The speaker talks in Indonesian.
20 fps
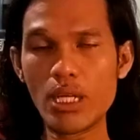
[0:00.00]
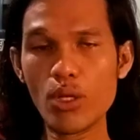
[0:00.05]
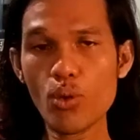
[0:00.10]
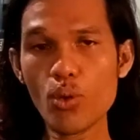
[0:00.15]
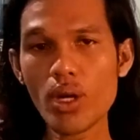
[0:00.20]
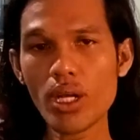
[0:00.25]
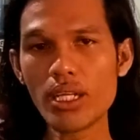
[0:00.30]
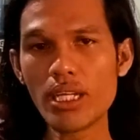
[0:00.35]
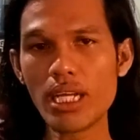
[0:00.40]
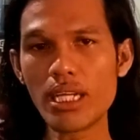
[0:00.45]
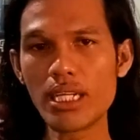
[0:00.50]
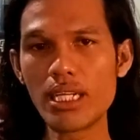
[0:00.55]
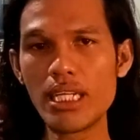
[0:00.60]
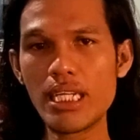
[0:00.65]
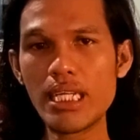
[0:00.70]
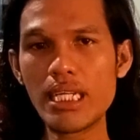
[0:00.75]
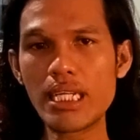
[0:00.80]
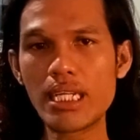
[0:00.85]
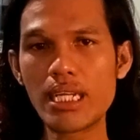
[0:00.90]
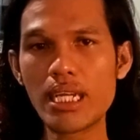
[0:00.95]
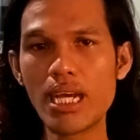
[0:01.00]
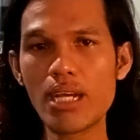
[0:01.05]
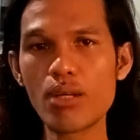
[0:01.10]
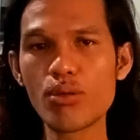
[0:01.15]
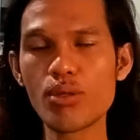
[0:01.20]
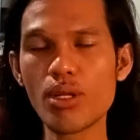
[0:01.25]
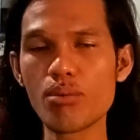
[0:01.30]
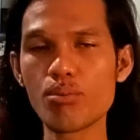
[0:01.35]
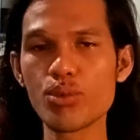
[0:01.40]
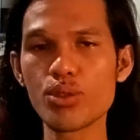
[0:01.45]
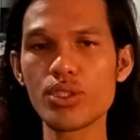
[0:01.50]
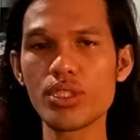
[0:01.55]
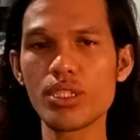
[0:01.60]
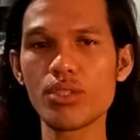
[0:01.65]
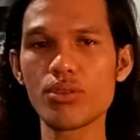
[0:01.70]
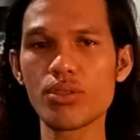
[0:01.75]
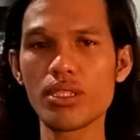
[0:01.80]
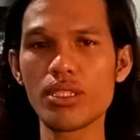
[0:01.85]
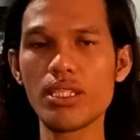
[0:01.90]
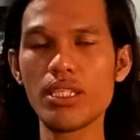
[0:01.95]
di luar dari lirik lagu dan
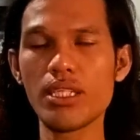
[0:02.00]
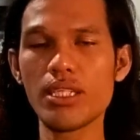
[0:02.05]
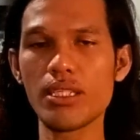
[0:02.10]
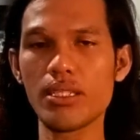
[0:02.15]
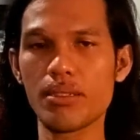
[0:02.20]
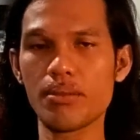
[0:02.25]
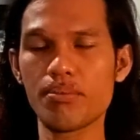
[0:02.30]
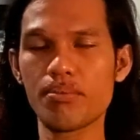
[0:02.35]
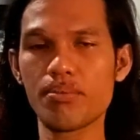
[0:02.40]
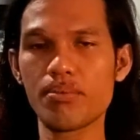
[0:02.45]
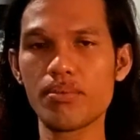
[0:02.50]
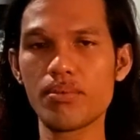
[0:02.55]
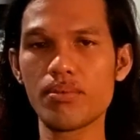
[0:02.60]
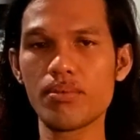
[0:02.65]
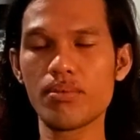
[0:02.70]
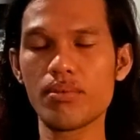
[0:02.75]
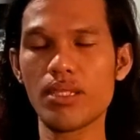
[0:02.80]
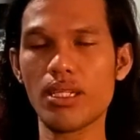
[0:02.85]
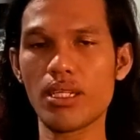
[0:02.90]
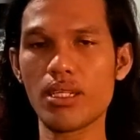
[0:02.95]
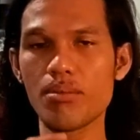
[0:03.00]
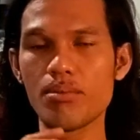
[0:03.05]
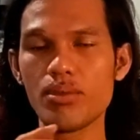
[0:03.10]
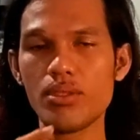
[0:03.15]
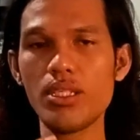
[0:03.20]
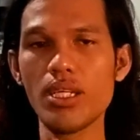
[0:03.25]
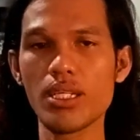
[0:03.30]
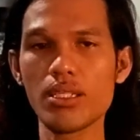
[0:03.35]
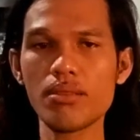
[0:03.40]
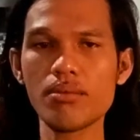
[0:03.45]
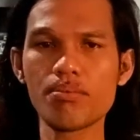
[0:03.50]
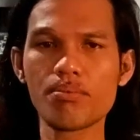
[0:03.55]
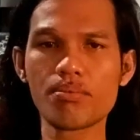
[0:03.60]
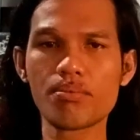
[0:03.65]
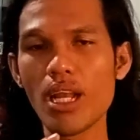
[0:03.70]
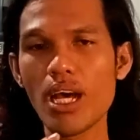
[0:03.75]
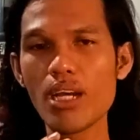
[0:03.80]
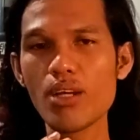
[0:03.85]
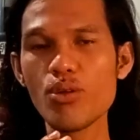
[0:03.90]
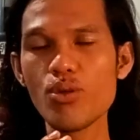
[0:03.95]
musik itu sendiri. Nah, kemudian
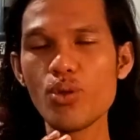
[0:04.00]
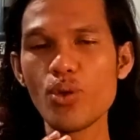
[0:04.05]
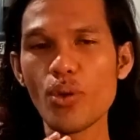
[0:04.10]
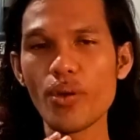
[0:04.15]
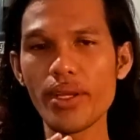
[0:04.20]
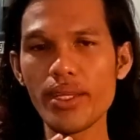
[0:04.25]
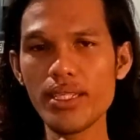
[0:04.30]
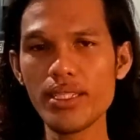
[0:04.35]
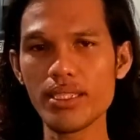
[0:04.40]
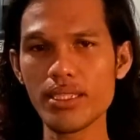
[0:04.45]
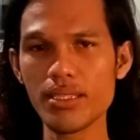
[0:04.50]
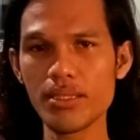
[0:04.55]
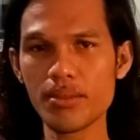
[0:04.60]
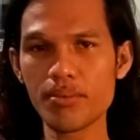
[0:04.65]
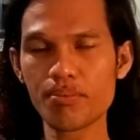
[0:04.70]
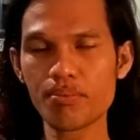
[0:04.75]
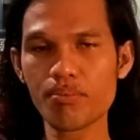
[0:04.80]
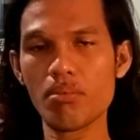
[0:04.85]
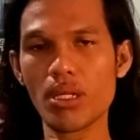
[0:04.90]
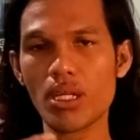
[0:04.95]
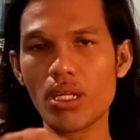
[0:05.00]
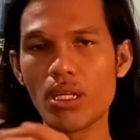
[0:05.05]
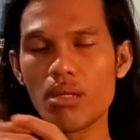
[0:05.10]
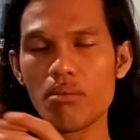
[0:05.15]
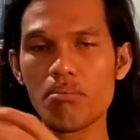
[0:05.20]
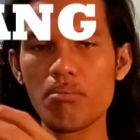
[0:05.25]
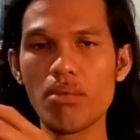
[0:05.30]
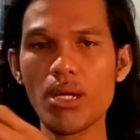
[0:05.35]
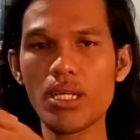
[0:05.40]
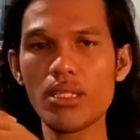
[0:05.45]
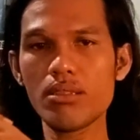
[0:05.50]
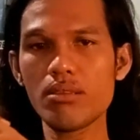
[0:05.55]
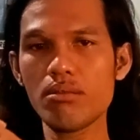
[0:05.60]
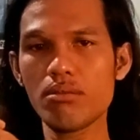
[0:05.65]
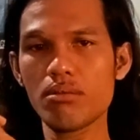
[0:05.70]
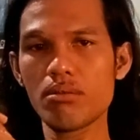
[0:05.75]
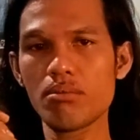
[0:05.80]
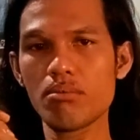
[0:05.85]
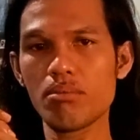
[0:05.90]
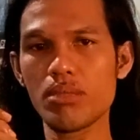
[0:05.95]
lagu Noe ini
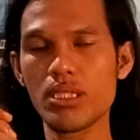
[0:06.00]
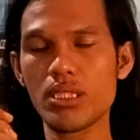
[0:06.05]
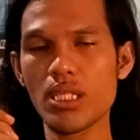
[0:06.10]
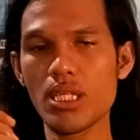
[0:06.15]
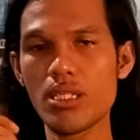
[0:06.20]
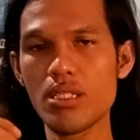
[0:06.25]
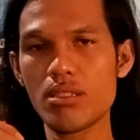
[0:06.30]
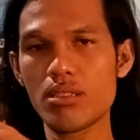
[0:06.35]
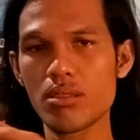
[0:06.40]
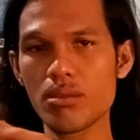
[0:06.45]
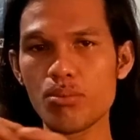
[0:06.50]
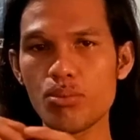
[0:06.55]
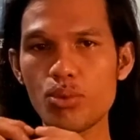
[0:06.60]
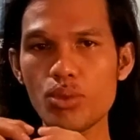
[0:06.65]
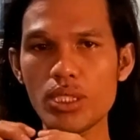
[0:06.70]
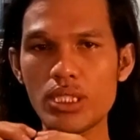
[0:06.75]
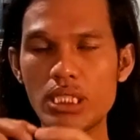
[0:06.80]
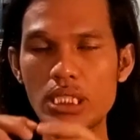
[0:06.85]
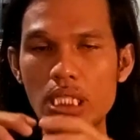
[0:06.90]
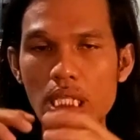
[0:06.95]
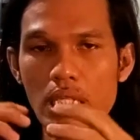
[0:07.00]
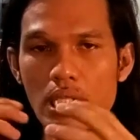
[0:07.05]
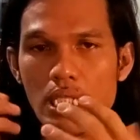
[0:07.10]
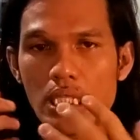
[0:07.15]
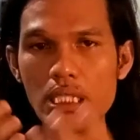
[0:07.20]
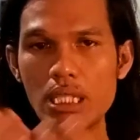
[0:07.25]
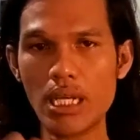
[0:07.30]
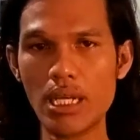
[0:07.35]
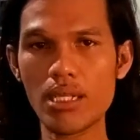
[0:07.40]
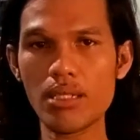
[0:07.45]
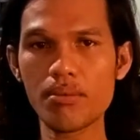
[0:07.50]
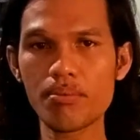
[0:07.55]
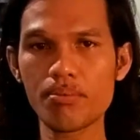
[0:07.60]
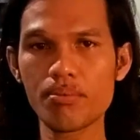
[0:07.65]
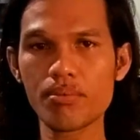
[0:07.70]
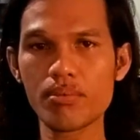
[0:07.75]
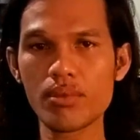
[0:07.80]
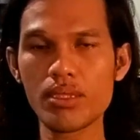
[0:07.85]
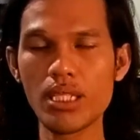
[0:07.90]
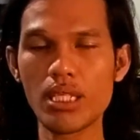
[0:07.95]
berkembang menjadi sebuah cerita
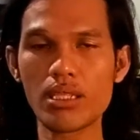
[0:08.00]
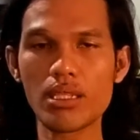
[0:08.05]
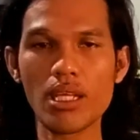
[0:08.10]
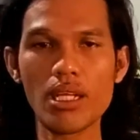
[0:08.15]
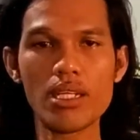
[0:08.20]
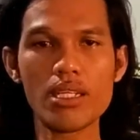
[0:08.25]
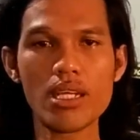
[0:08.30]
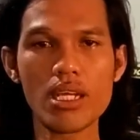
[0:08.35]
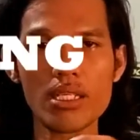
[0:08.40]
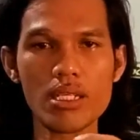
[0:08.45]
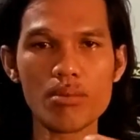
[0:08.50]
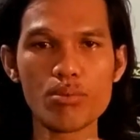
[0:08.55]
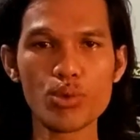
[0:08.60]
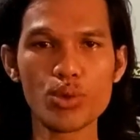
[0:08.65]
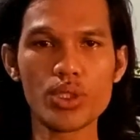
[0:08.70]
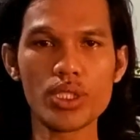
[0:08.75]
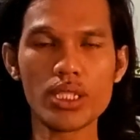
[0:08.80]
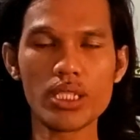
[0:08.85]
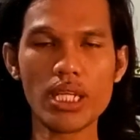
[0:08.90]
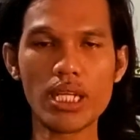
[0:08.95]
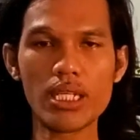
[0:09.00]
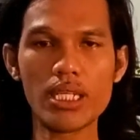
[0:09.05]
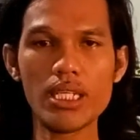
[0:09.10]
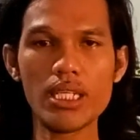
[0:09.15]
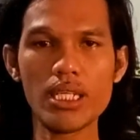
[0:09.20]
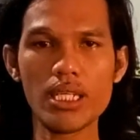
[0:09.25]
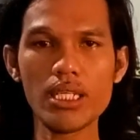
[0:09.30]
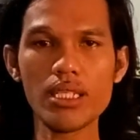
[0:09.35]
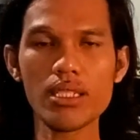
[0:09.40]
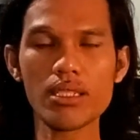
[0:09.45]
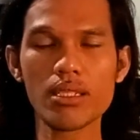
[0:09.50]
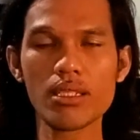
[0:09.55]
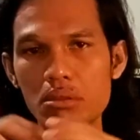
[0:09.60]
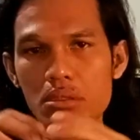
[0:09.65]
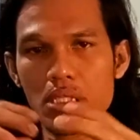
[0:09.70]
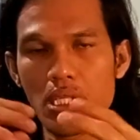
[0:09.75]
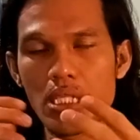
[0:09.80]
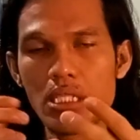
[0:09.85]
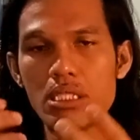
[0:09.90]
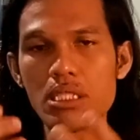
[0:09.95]
yang tadinya hanya musik dan lirik
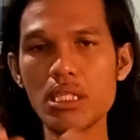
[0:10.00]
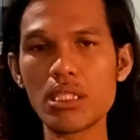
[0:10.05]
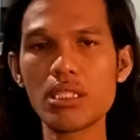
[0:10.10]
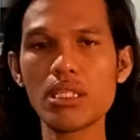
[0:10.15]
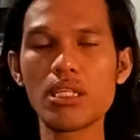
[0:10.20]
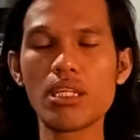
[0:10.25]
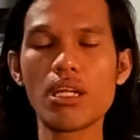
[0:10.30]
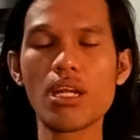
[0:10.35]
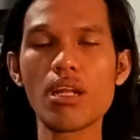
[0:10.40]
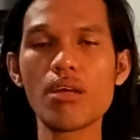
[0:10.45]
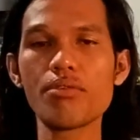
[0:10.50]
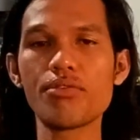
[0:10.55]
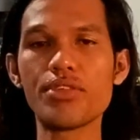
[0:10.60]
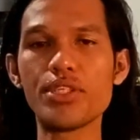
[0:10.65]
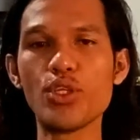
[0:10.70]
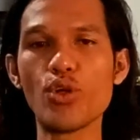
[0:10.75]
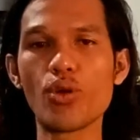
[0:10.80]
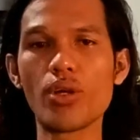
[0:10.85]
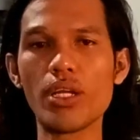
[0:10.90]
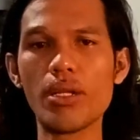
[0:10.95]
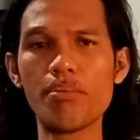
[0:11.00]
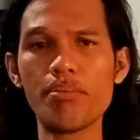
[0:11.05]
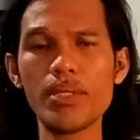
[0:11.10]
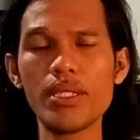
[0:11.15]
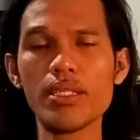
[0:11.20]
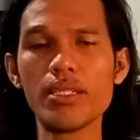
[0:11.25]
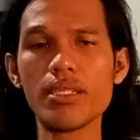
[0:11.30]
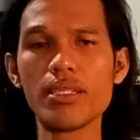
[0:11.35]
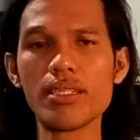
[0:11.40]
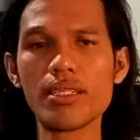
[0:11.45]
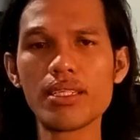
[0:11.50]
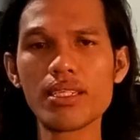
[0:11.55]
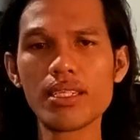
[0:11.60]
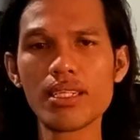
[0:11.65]
jadi cerita di dalam video klip ini